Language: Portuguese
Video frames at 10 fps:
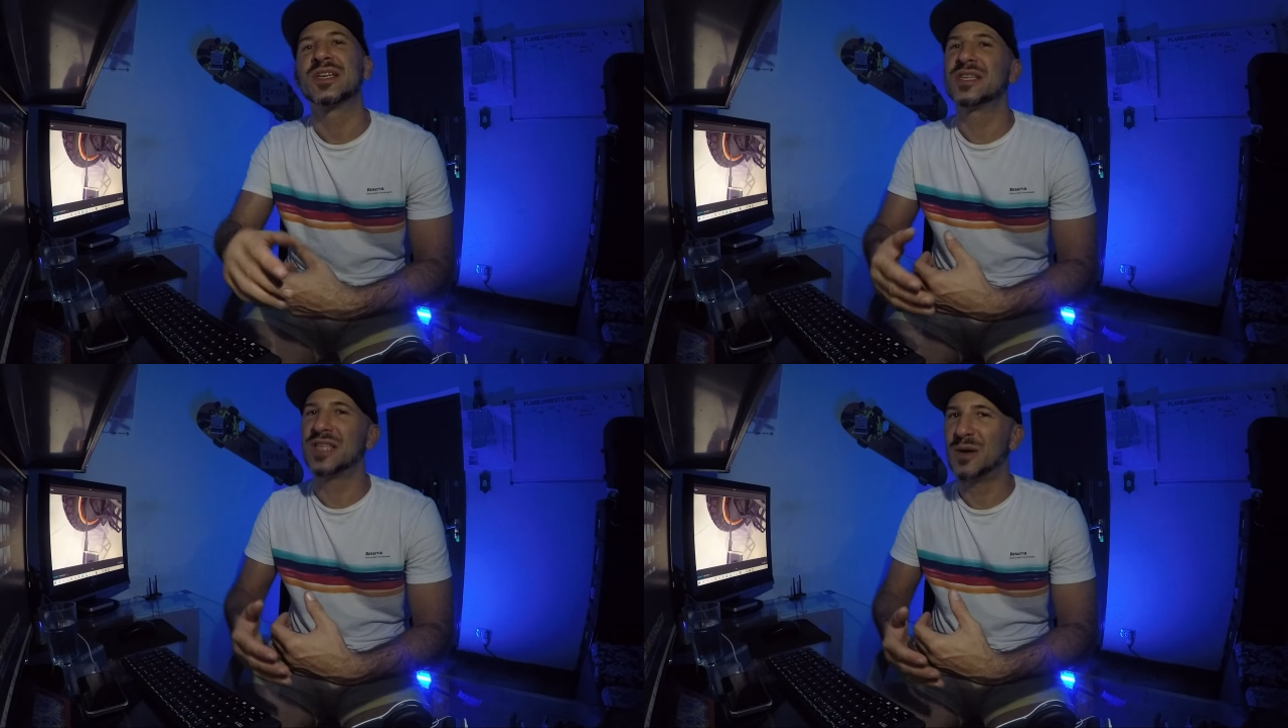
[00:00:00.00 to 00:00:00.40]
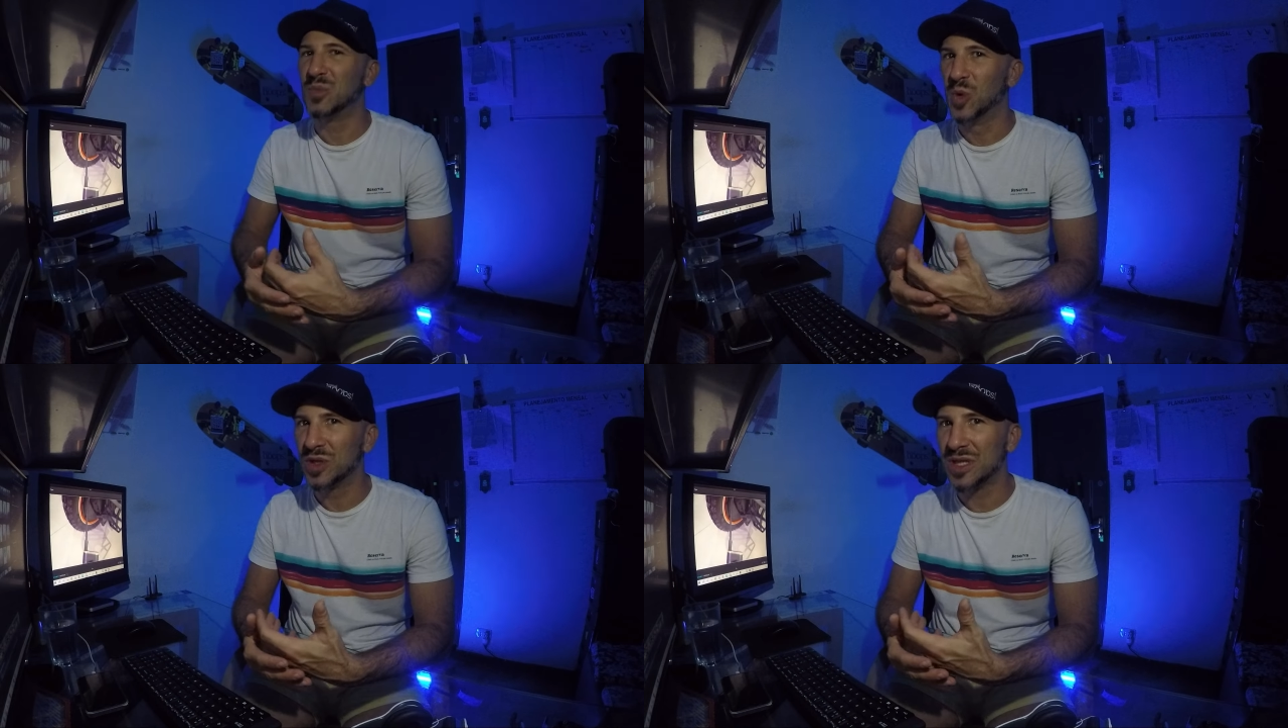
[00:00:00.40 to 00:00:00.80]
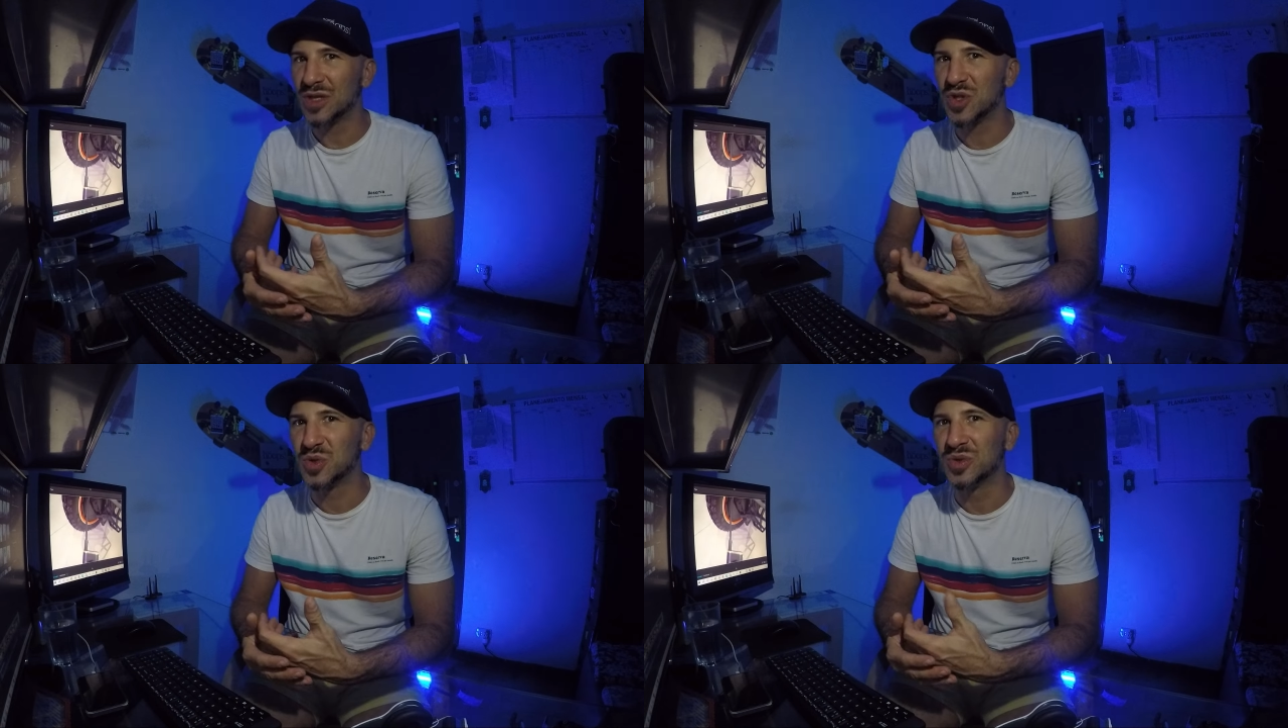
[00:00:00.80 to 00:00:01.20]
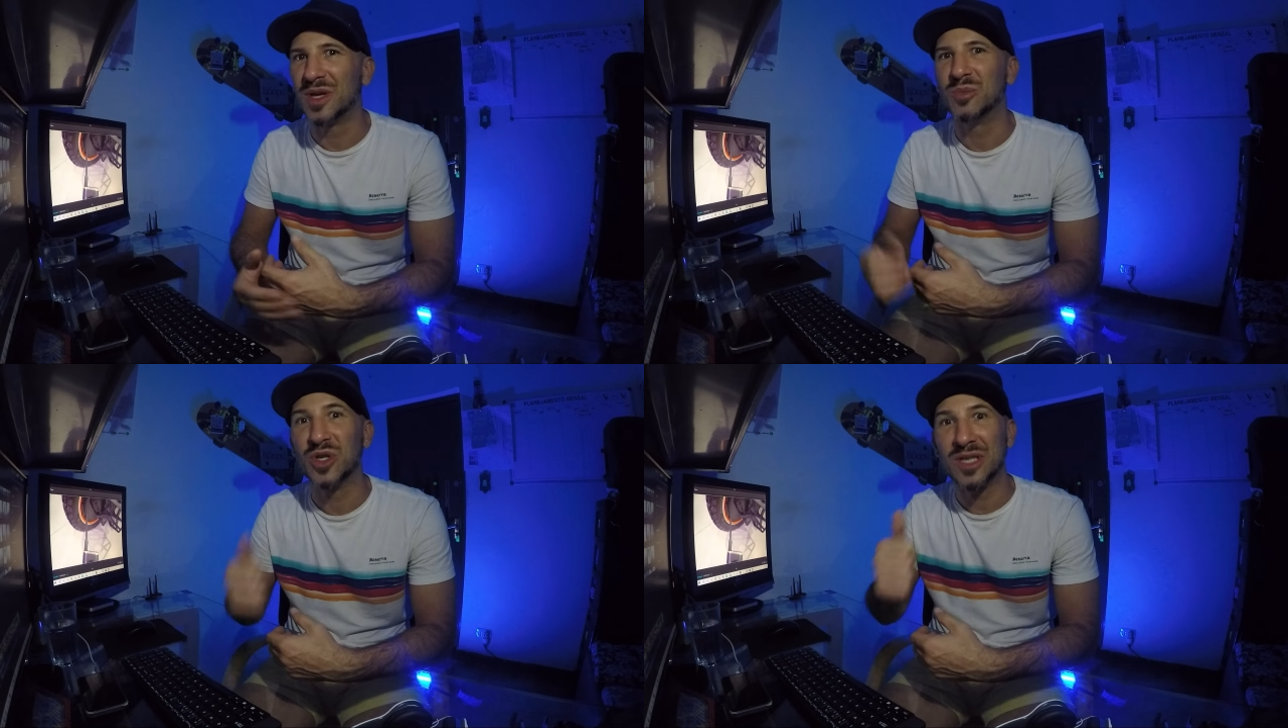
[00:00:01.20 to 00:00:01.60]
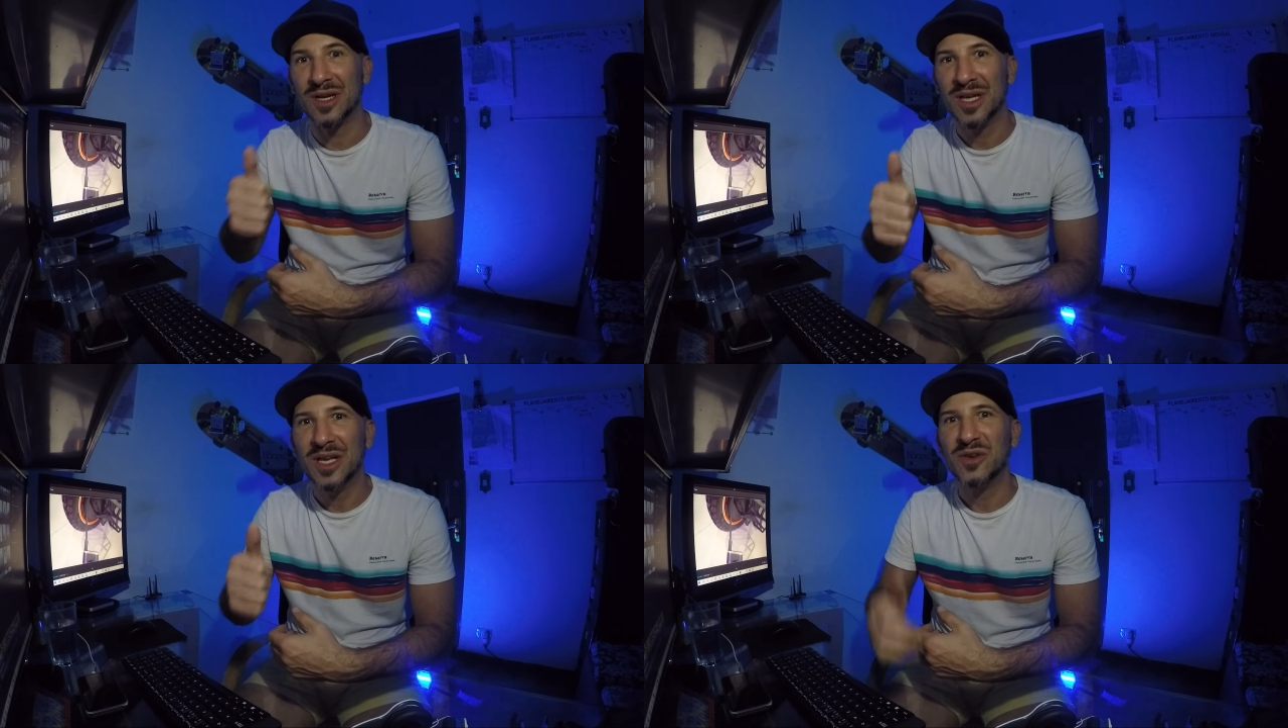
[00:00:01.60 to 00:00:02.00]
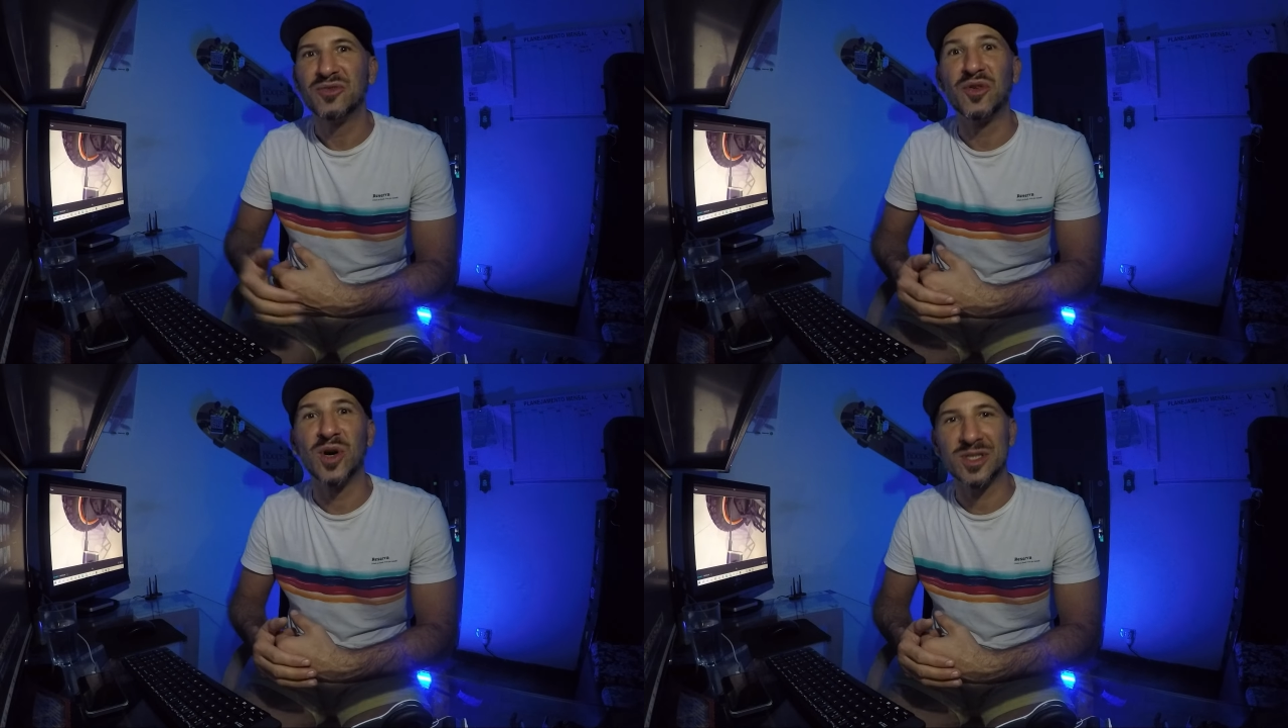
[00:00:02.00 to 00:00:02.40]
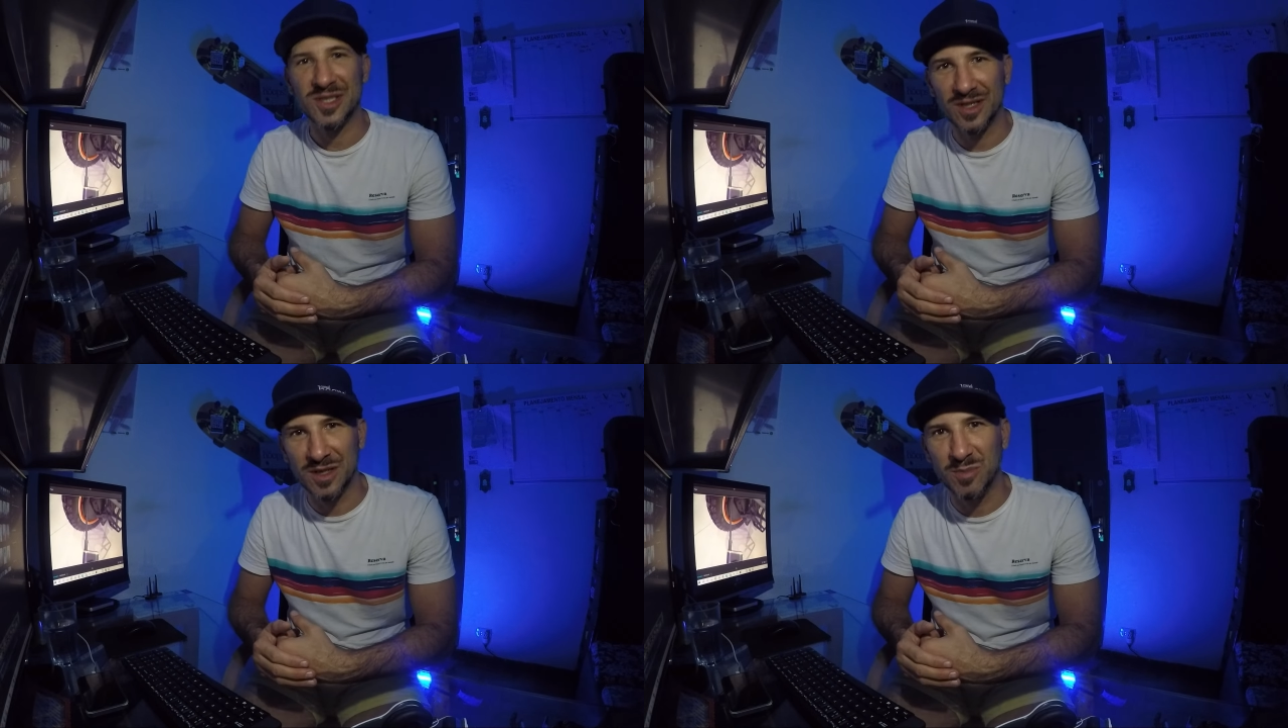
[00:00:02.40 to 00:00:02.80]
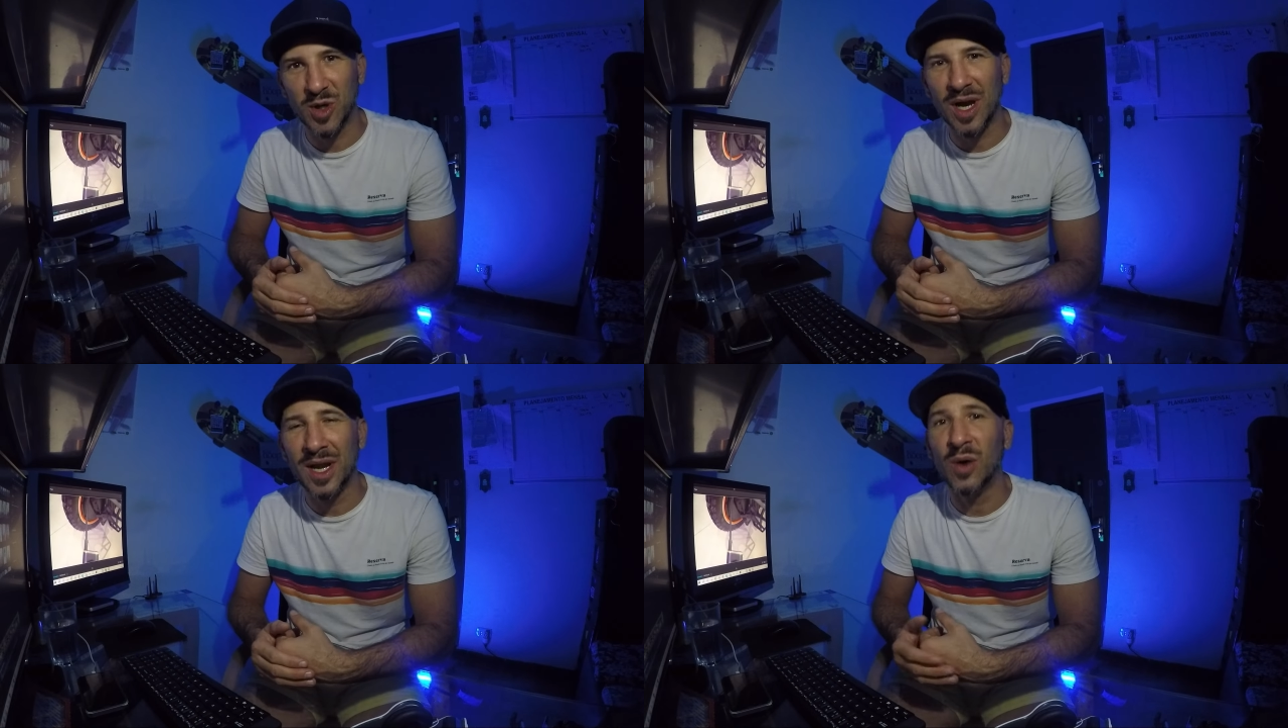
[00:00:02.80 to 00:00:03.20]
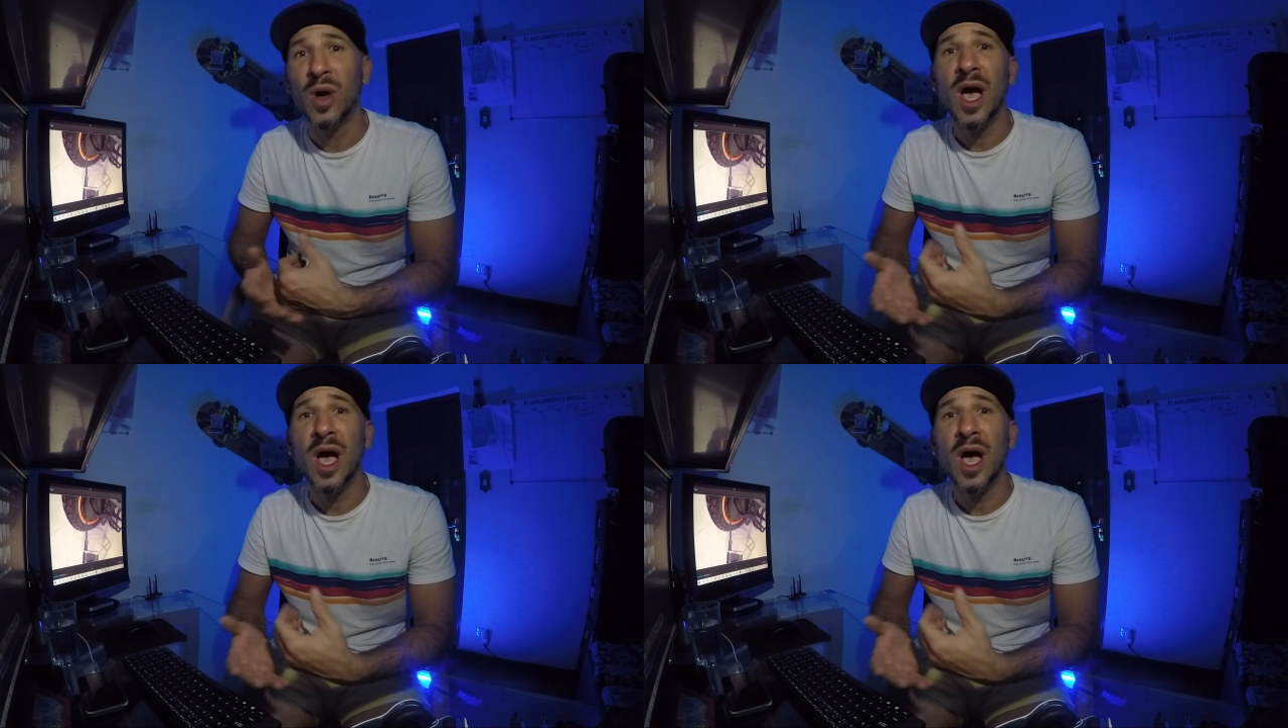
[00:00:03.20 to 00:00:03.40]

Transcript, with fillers: que dá muita ajuda, muita força aqui para o canal,